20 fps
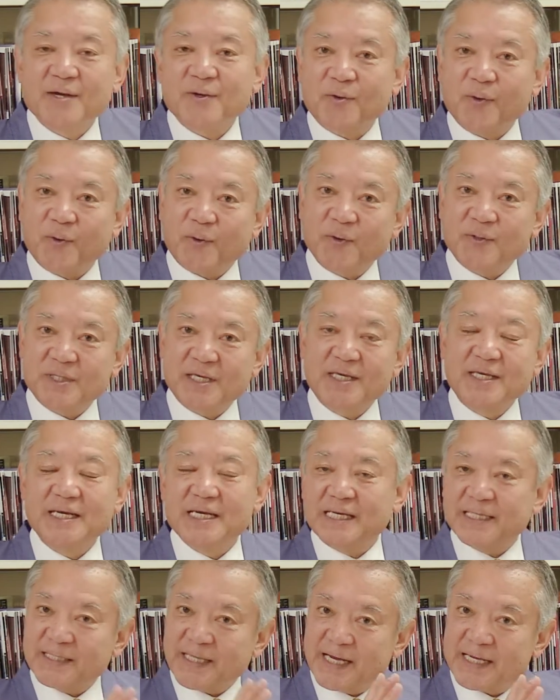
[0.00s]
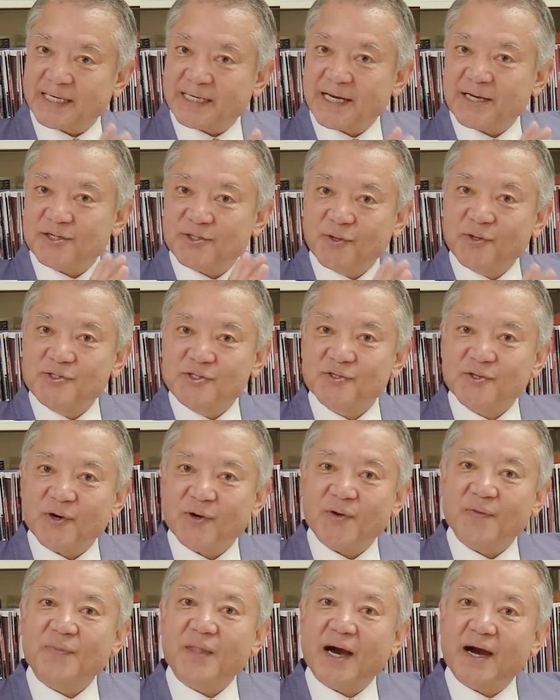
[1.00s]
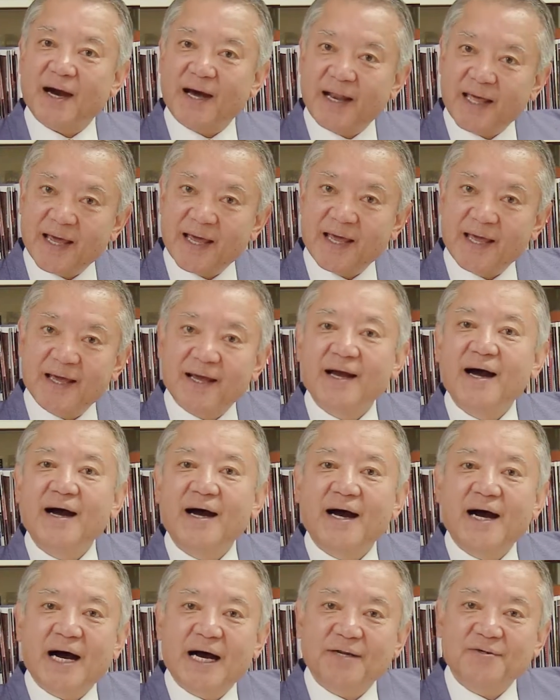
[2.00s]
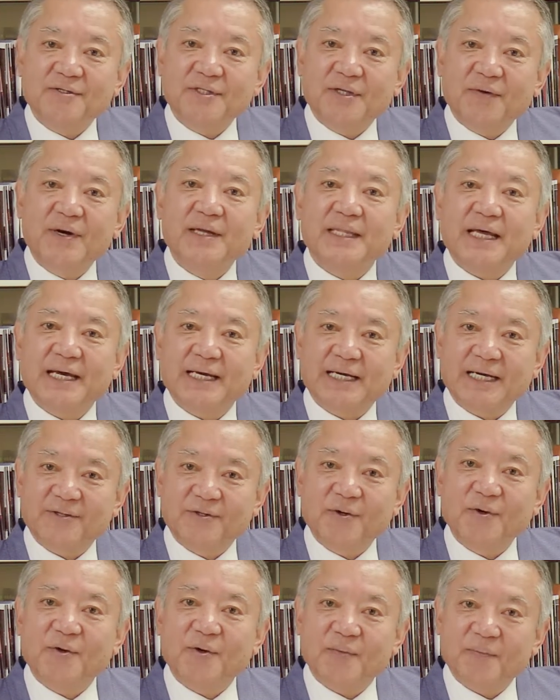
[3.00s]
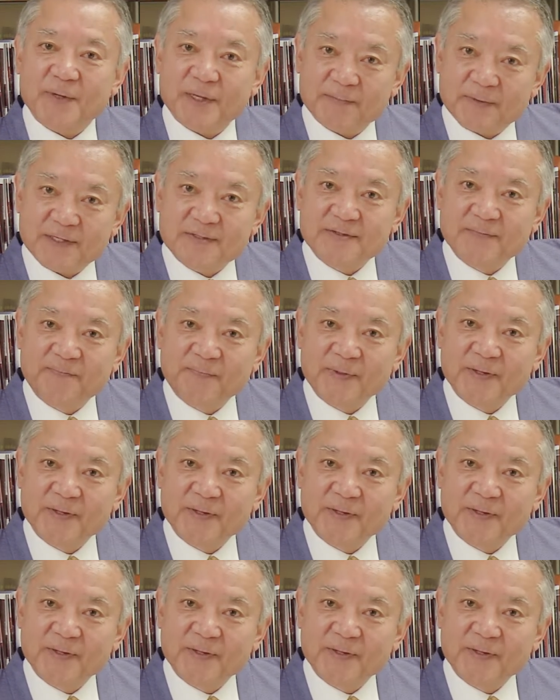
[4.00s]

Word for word: ここに何か一つの流れがあるんではないかと思います、